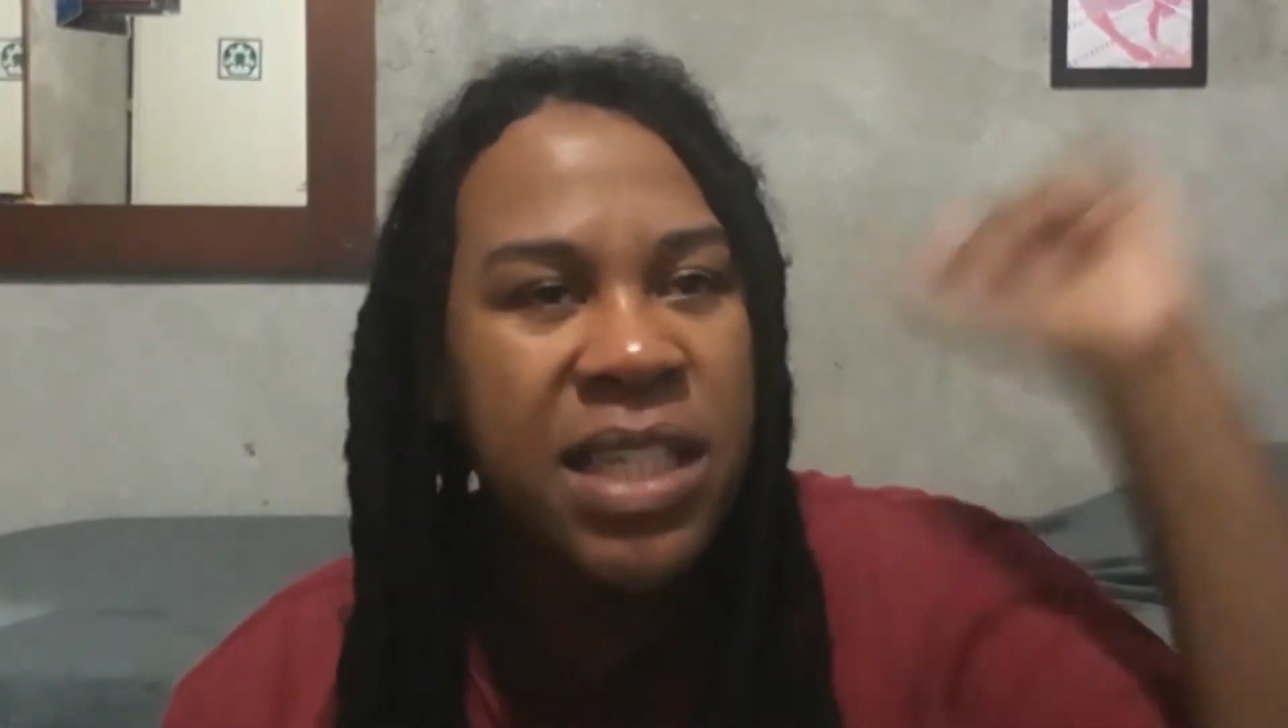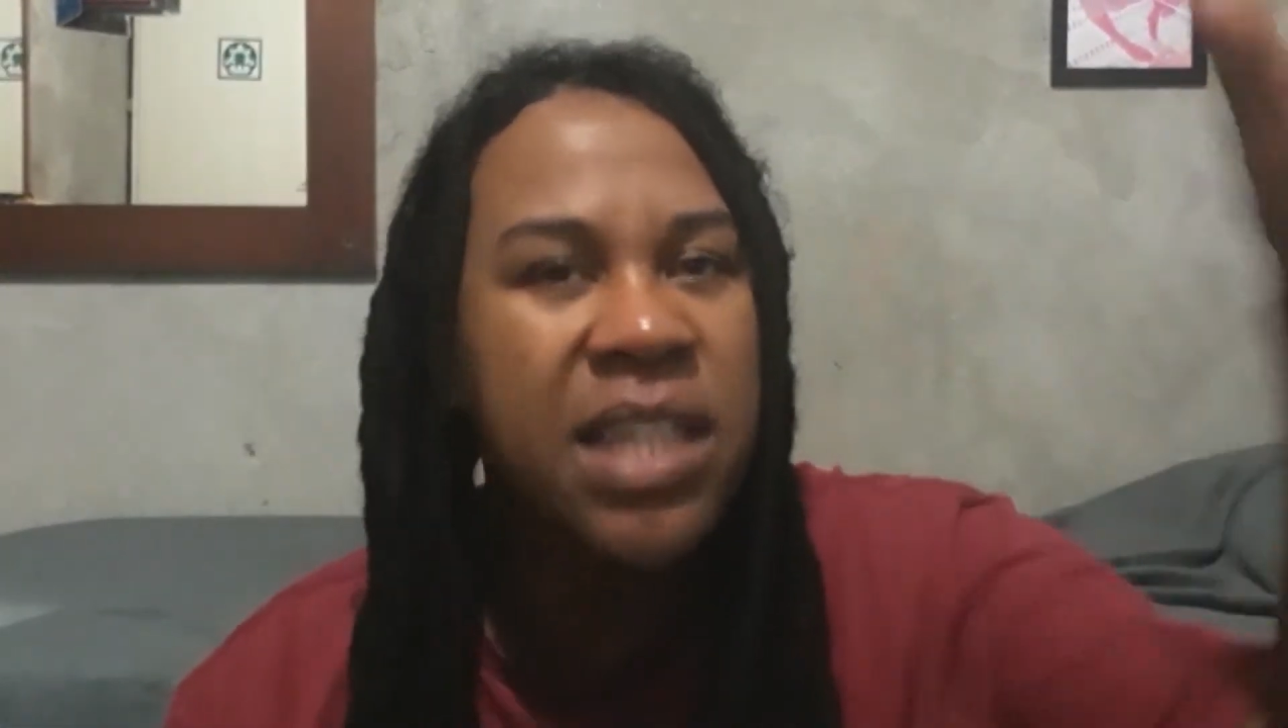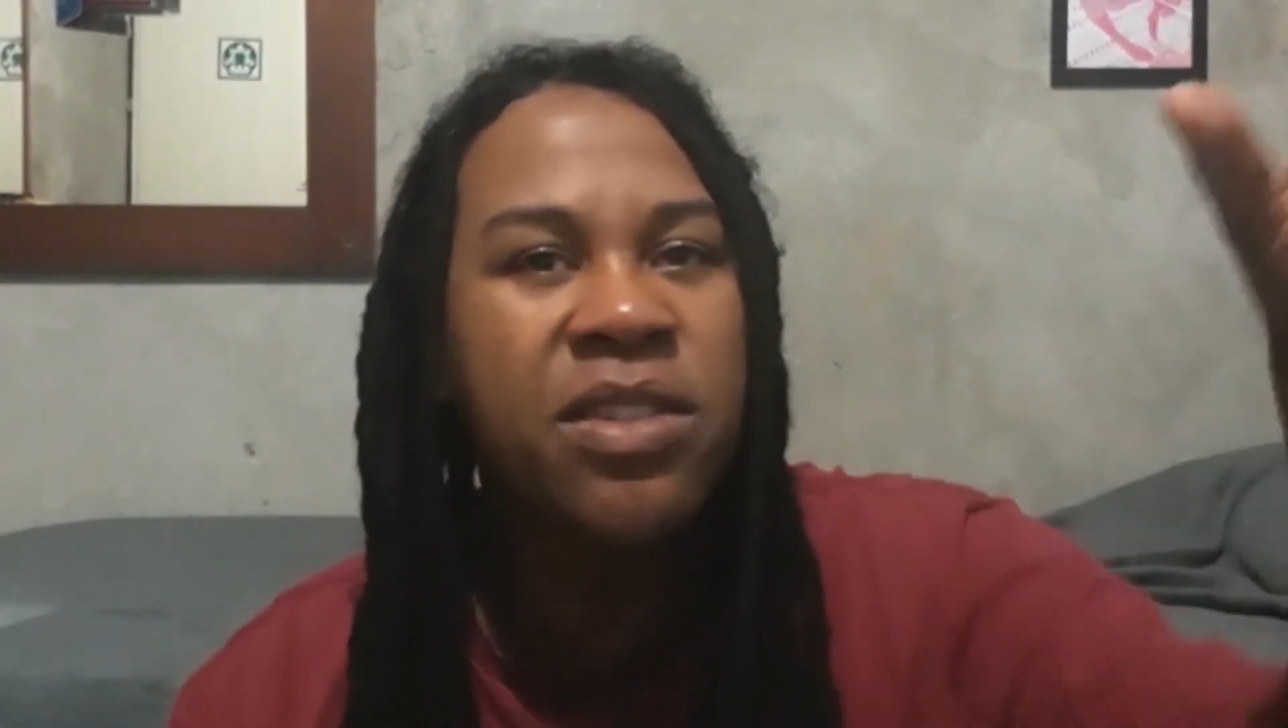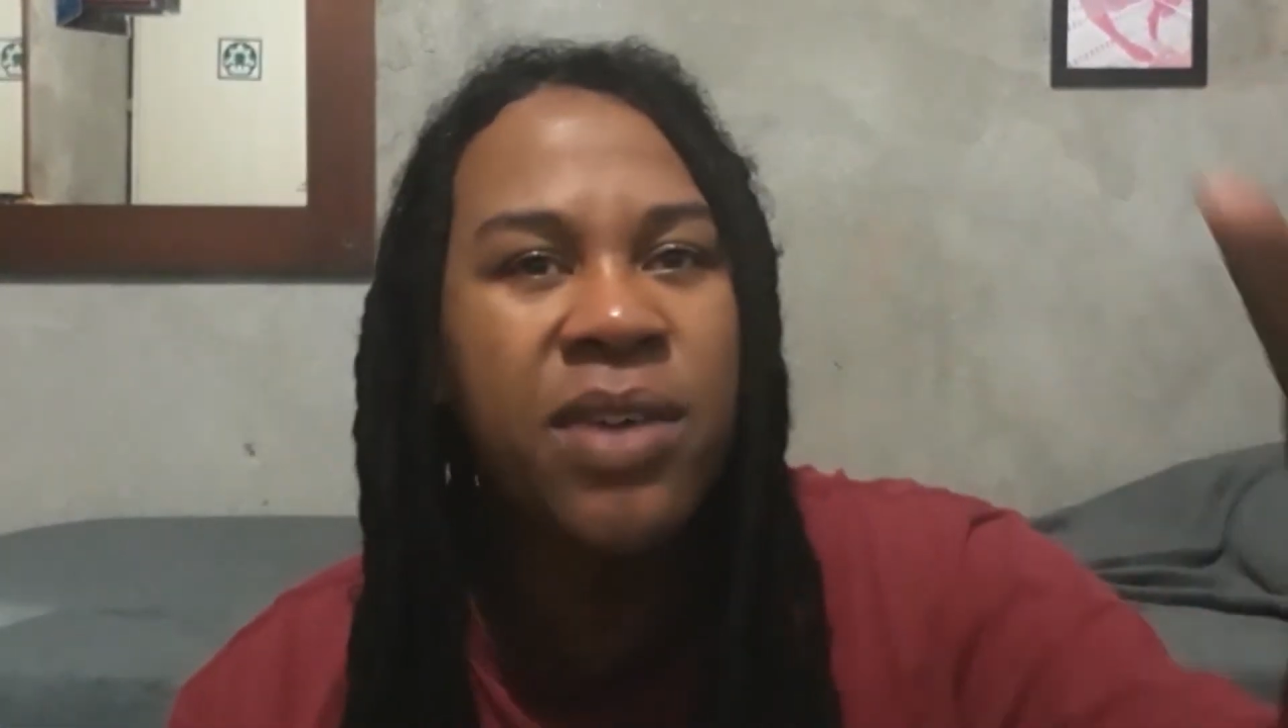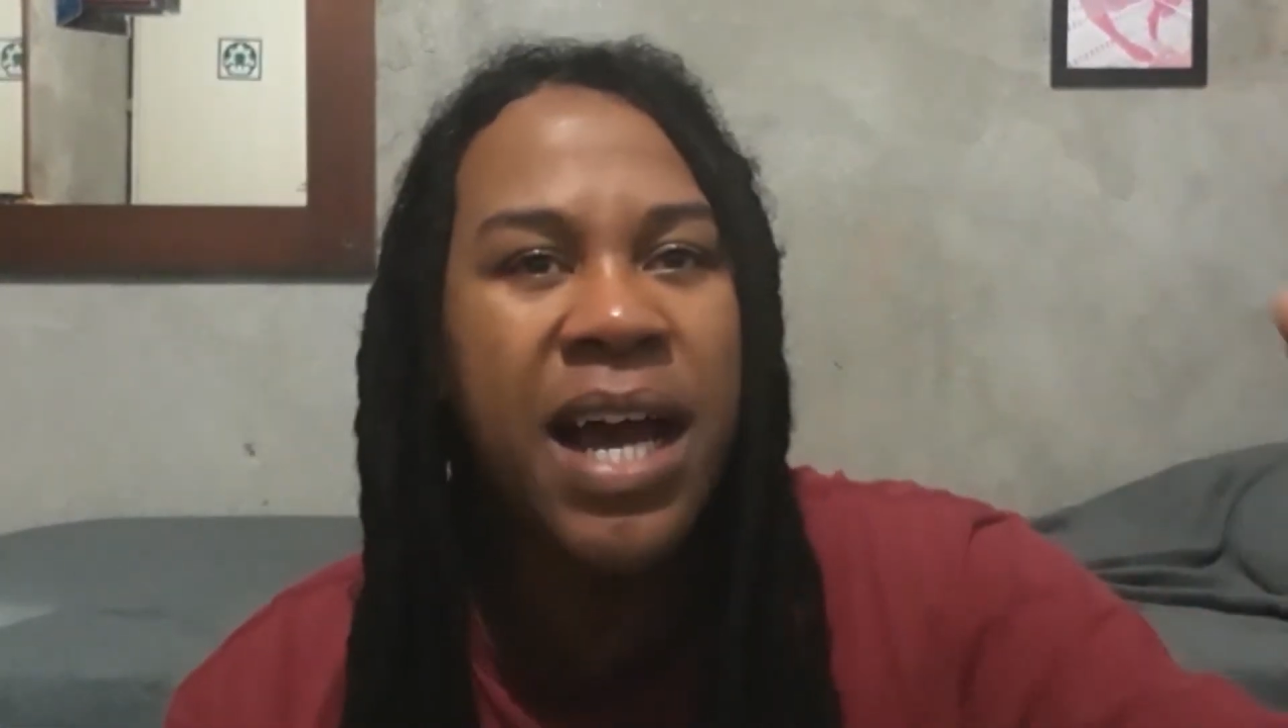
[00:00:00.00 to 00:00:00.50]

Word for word: 35